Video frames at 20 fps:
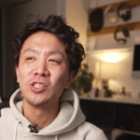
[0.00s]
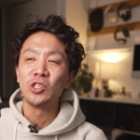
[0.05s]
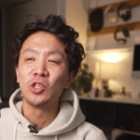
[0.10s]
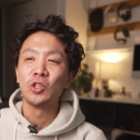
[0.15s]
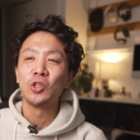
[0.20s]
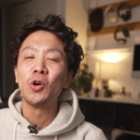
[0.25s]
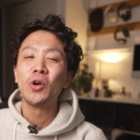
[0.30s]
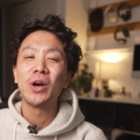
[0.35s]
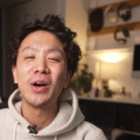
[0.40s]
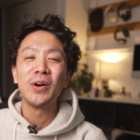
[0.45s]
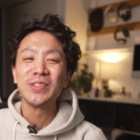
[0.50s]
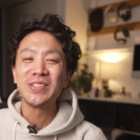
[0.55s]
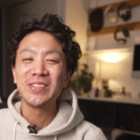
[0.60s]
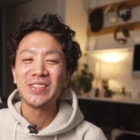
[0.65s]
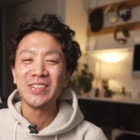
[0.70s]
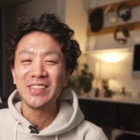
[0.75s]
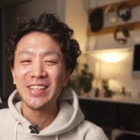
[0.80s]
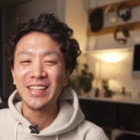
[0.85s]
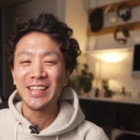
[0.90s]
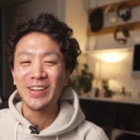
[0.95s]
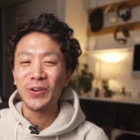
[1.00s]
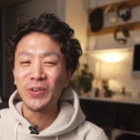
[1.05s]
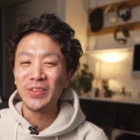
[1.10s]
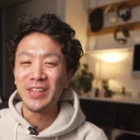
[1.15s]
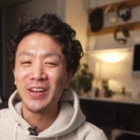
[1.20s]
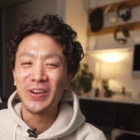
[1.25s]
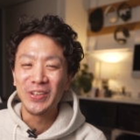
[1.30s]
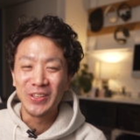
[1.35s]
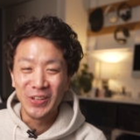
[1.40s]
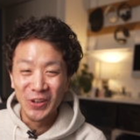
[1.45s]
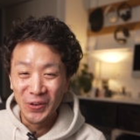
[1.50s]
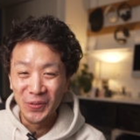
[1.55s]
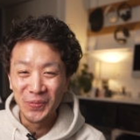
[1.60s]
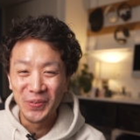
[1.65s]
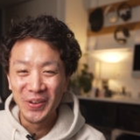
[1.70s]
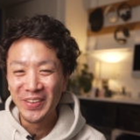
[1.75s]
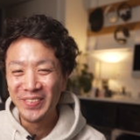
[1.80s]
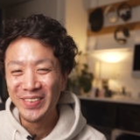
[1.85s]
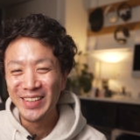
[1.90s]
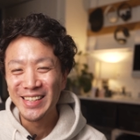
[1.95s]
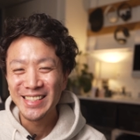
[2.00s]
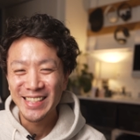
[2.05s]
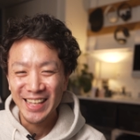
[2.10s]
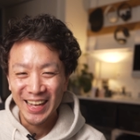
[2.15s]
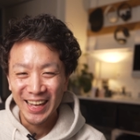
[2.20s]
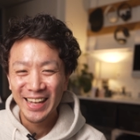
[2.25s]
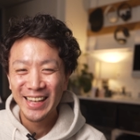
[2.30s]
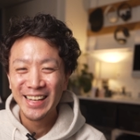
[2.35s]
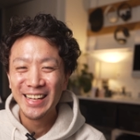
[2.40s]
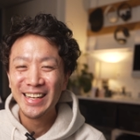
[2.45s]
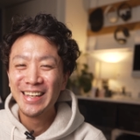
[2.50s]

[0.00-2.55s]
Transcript: ちょっと動画を作っててこんなことを思いました。